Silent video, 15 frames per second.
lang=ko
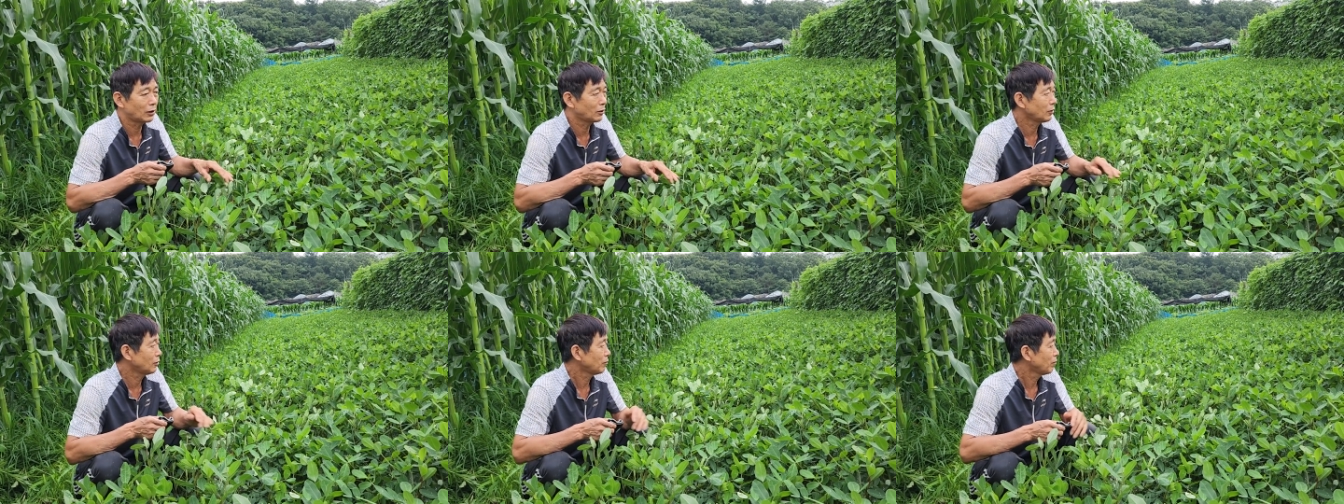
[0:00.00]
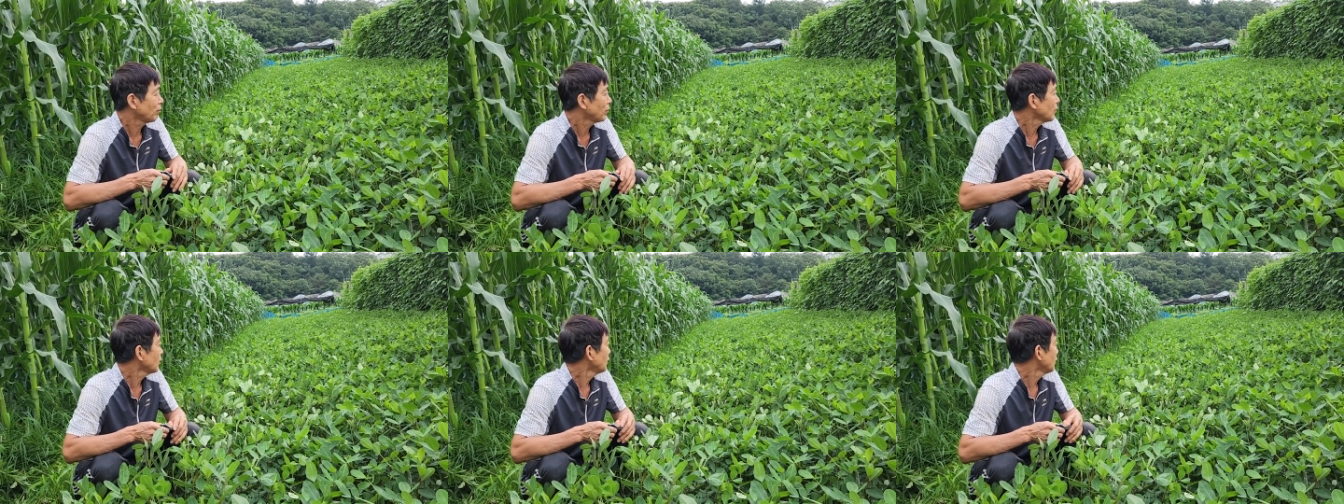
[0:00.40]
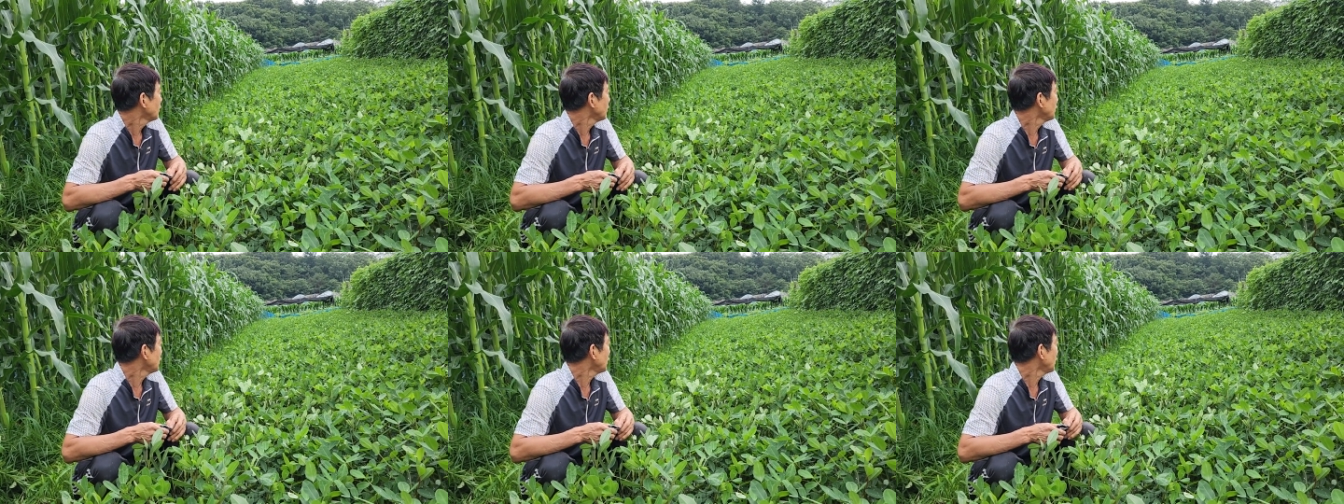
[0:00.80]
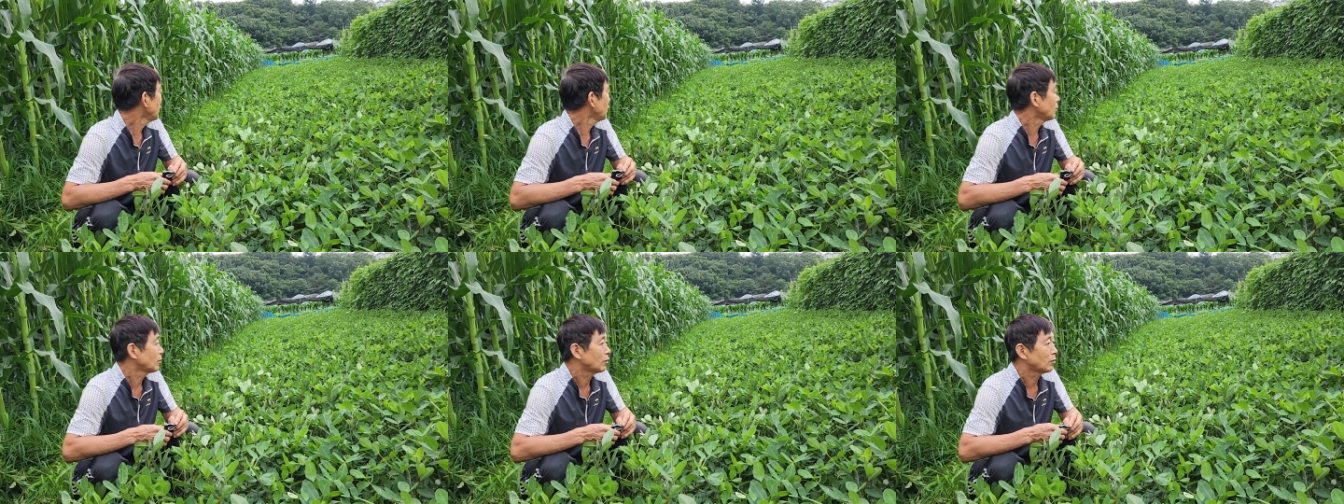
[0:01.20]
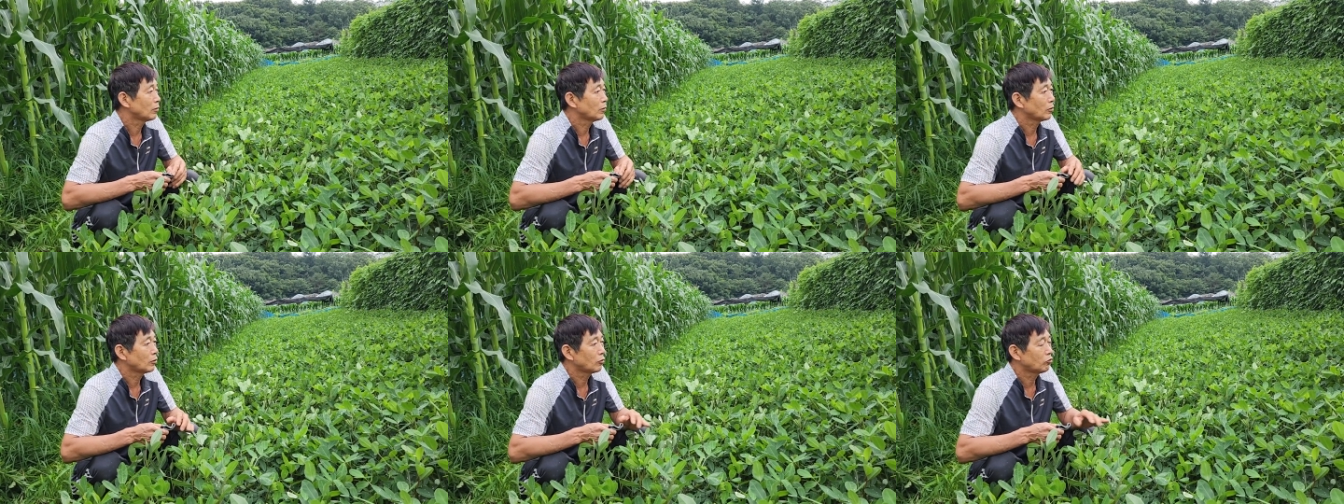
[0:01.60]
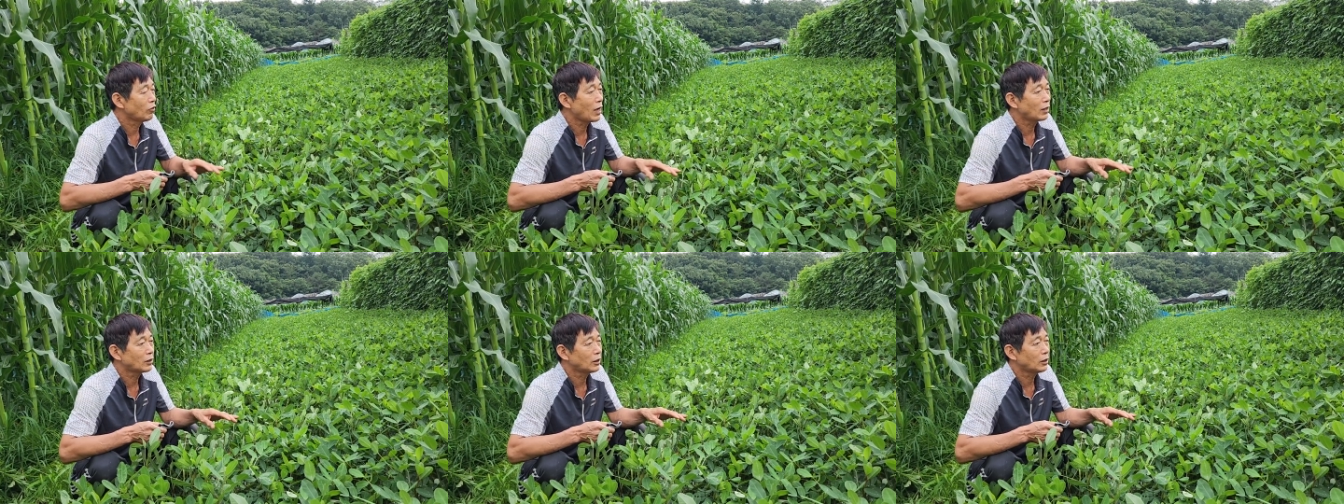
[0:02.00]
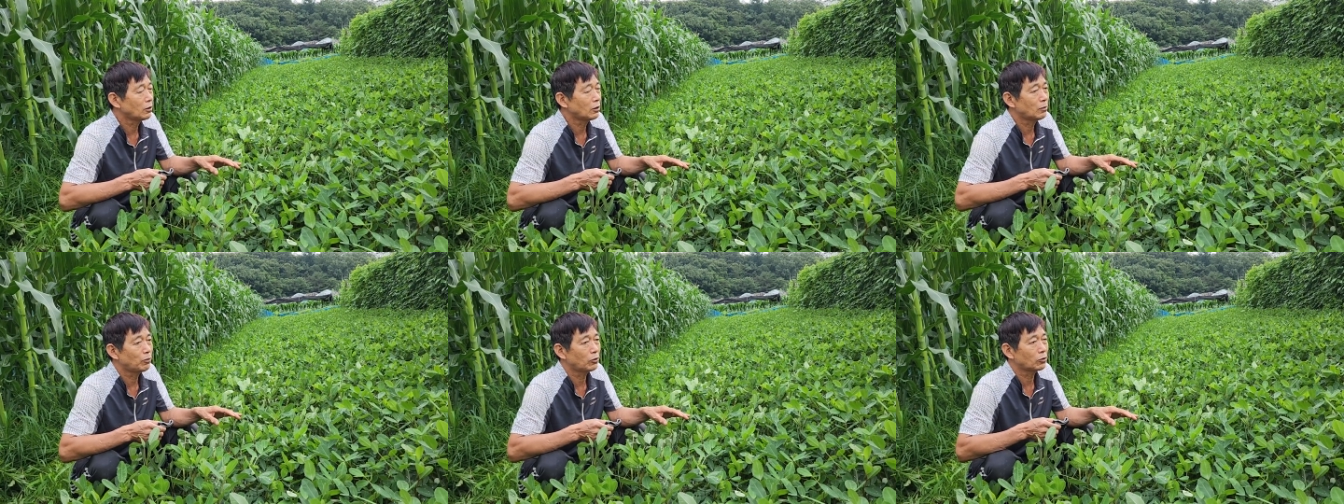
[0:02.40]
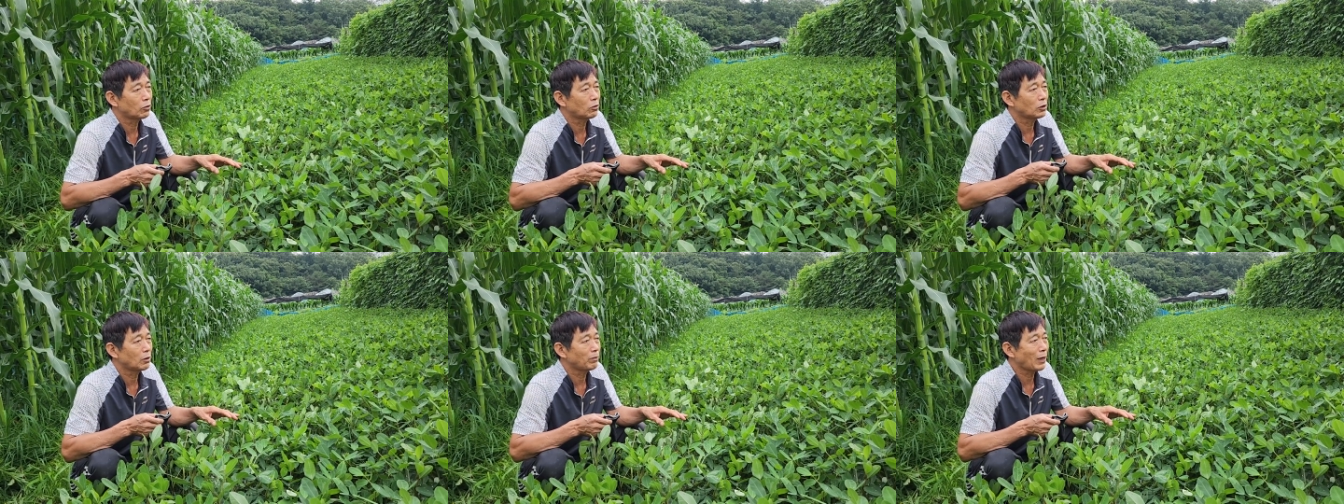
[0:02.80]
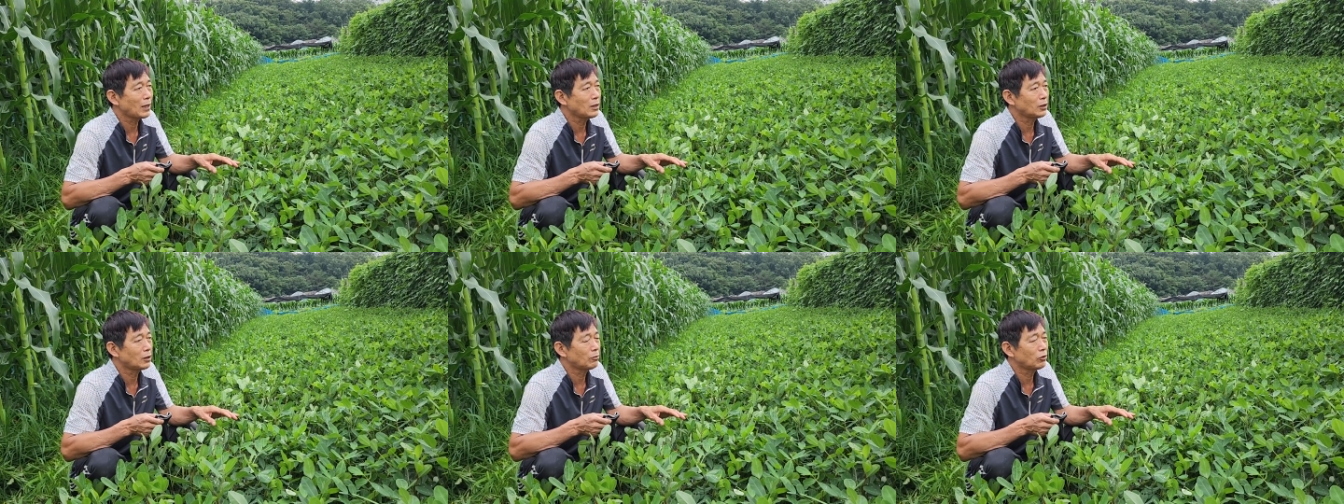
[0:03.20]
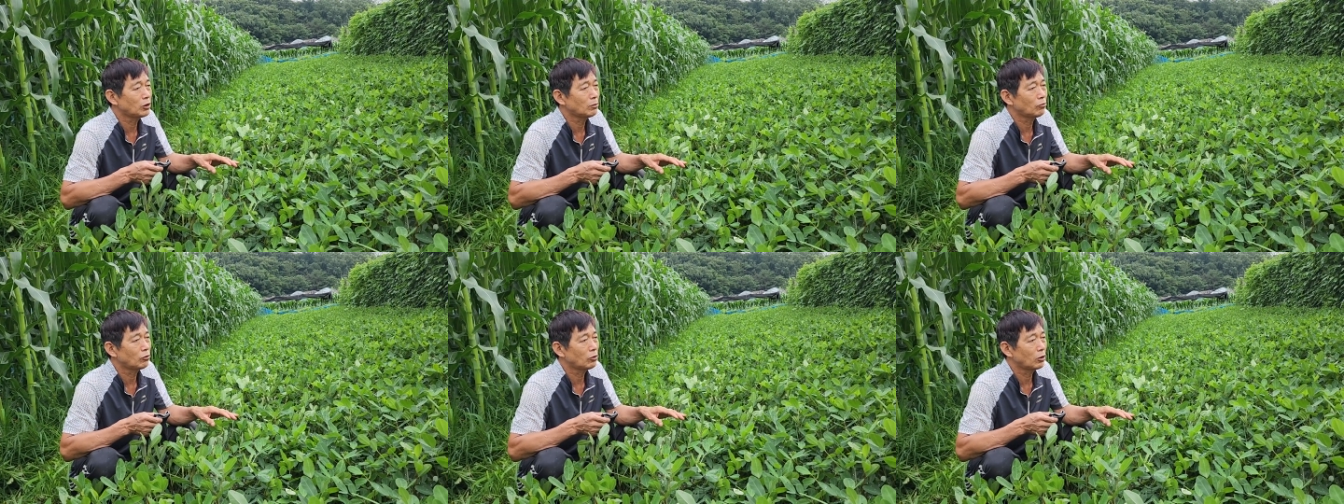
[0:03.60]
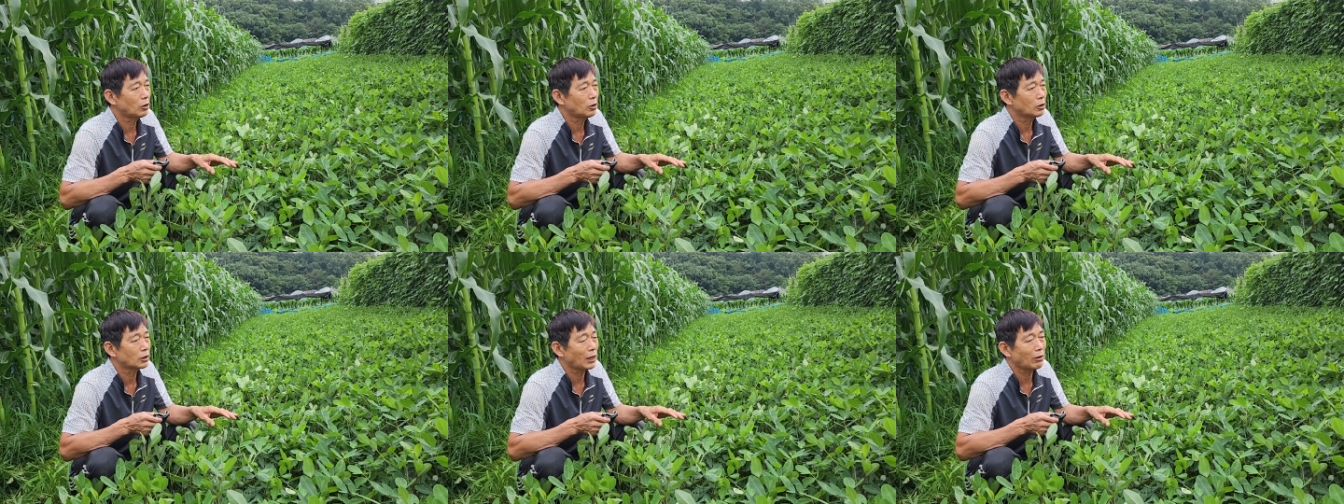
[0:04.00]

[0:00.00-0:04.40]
그래서 이제 수확 시기는 보통 이제 빨리 심으신 분들